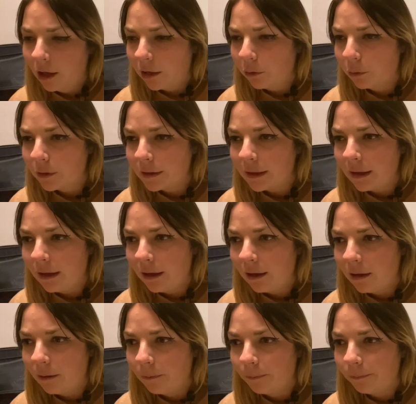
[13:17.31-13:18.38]
Donc
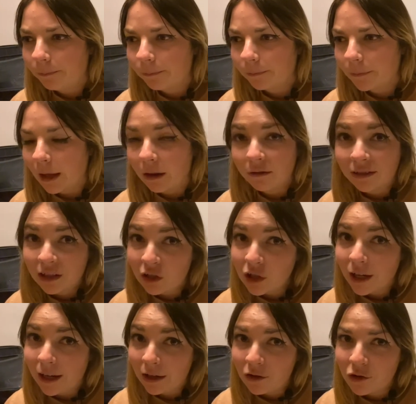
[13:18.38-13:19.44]
c'est un vrai
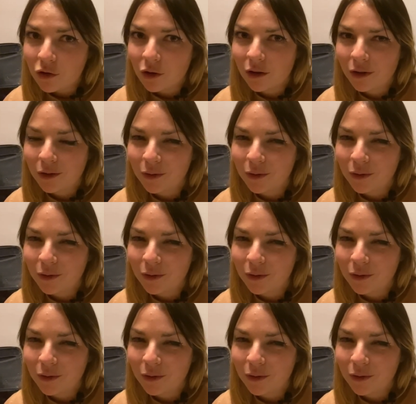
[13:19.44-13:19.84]
challenge